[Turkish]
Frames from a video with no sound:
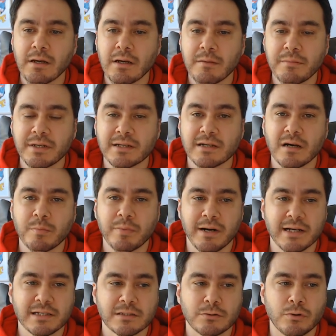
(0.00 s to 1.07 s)
bir kapı
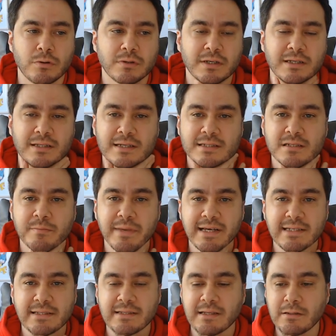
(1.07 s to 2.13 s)
açtı, onları nasıl
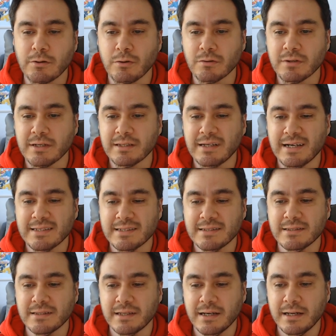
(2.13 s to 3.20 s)
beslediği, onların
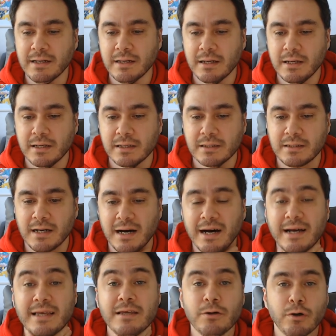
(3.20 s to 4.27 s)
aslında
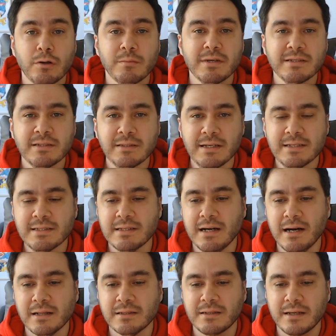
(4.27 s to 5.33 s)
daha iyi olmasını nasıl
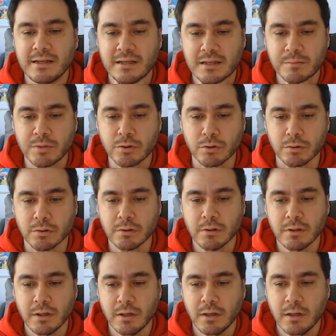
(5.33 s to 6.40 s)
sağladığı ile ilgili bir konu.
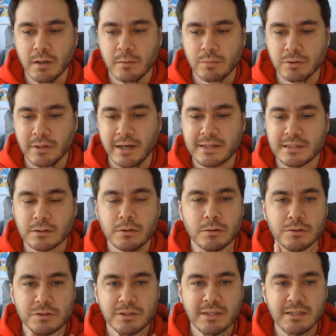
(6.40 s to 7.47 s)
Bunu ayrıca
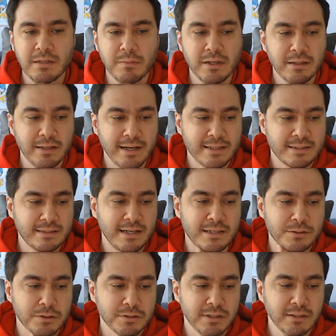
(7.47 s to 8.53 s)
konuşacağız ama Last
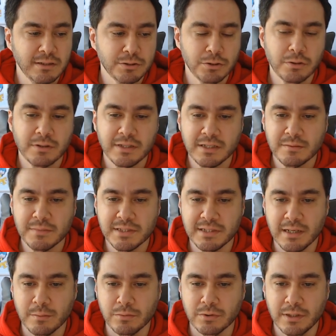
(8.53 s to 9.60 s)
Dance üzerinde çok
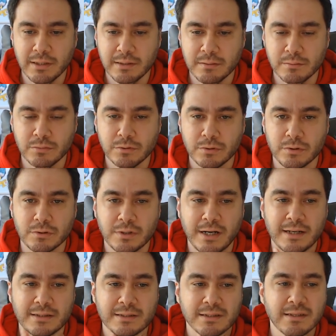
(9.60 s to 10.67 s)
girmeyeceğim buna. Bu konu
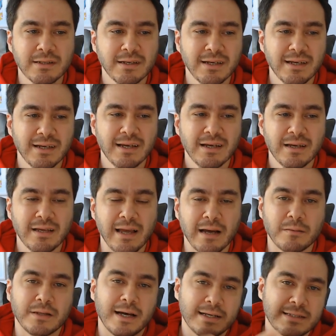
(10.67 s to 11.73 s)
artık
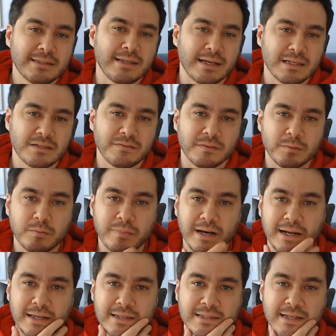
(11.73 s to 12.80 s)
yani Last Dance ve bu
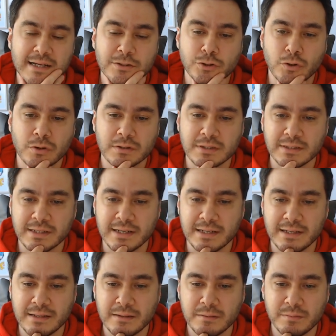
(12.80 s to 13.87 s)
belgesel Jordan'la
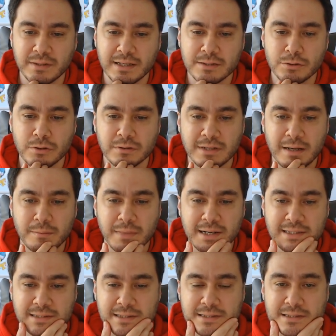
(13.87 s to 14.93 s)
ilgili biraz ondan
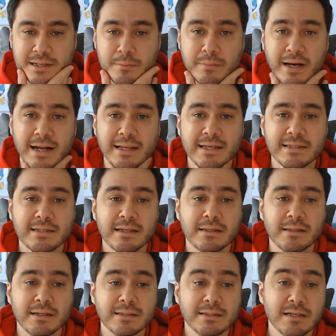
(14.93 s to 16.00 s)
bahsedeceğim. Belgeselin
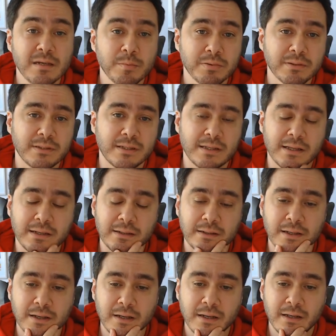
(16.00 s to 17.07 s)
nasıl yapıldığıyla
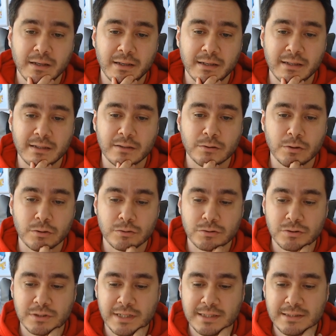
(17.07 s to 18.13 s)
ilgili
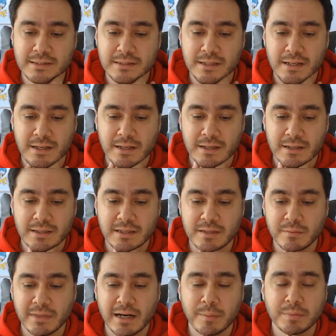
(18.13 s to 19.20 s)
konuşacağız.
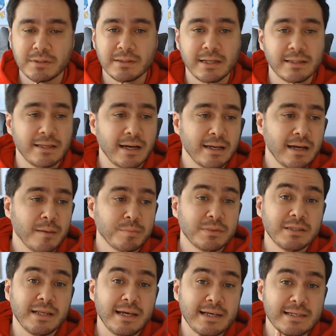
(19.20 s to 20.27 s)
Kim yaptı, neden
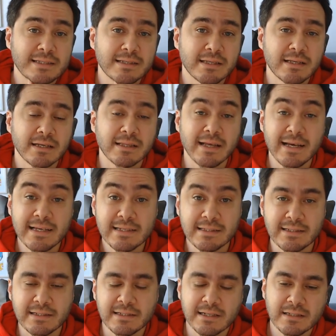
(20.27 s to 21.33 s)
yaptı, ne izledik, ne
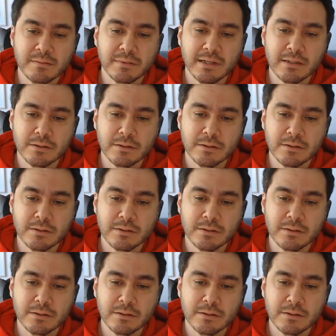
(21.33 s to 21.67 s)
izleyeceğiz biraz